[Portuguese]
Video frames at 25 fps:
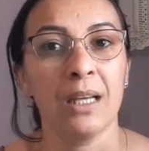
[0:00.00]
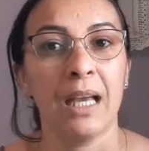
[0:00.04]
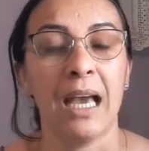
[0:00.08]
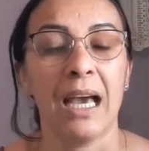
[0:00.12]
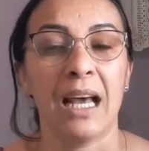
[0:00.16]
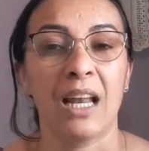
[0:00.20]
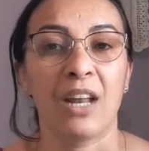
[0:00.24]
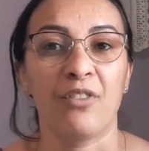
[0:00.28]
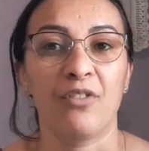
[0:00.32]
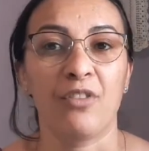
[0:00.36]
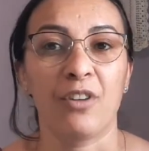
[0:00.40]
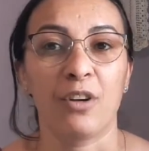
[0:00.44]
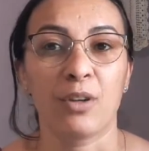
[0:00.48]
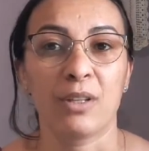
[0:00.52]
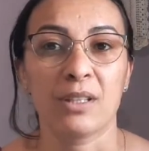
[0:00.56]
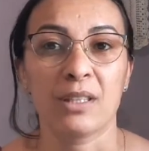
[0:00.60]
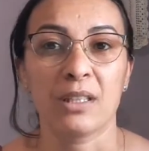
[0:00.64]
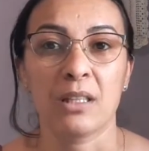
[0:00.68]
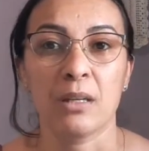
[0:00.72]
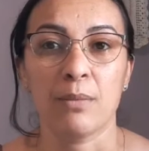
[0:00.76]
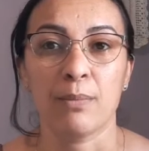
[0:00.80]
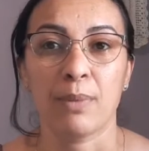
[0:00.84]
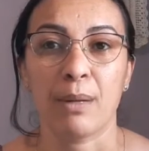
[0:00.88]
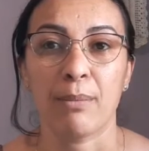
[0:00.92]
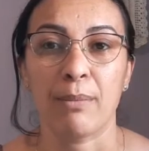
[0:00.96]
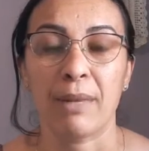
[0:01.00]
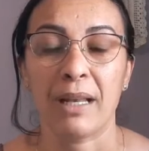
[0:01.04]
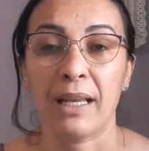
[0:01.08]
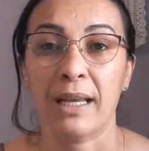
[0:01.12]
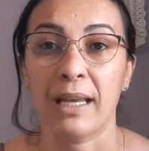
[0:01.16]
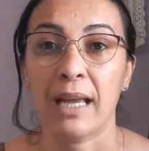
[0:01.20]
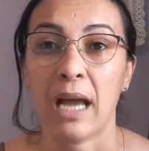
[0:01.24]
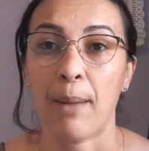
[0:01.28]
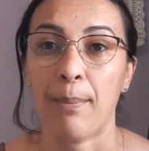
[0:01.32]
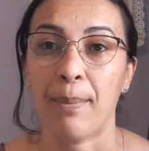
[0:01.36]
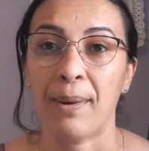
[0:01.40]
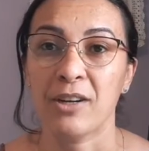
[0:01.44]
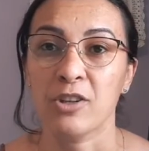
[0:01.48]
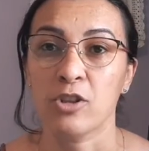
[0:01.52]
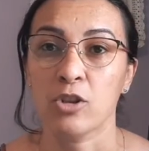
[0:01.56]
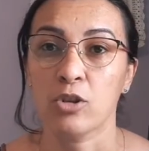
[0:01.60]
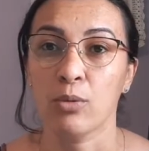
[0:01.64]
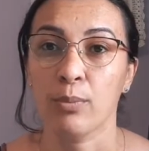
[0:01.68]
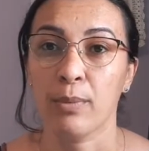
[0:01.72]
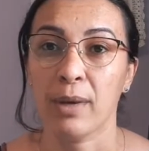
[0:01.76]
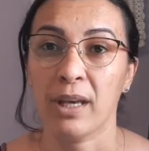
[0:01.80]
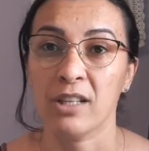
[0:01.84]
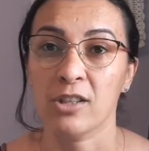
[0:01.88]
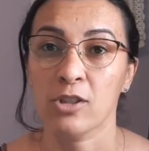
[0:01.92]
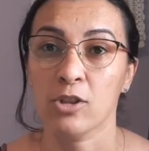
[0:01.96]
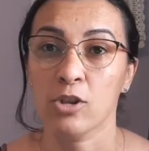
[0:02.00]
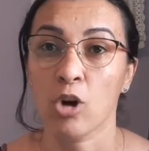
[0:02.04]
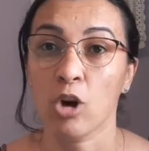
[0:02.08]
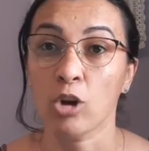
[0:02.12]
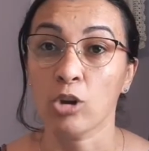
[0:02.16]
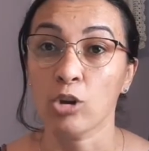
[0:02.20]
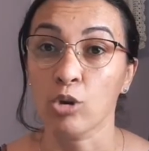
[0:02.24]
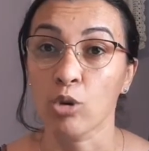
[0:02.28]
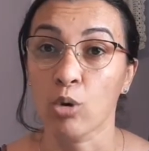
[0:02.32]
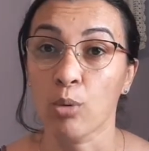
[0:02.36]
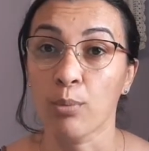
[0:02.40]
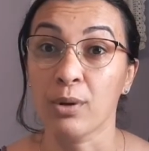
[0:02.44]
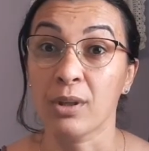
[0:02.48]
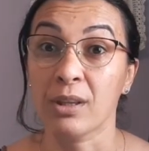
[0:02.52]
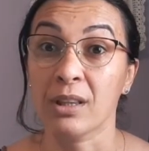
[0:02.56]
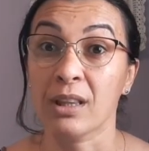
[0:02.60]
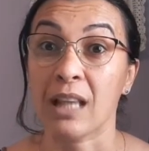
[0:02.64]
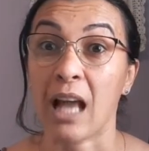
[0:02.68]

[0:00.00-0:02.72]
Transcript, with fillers: Ela falou assim para me ligar a partir do mês de outubro.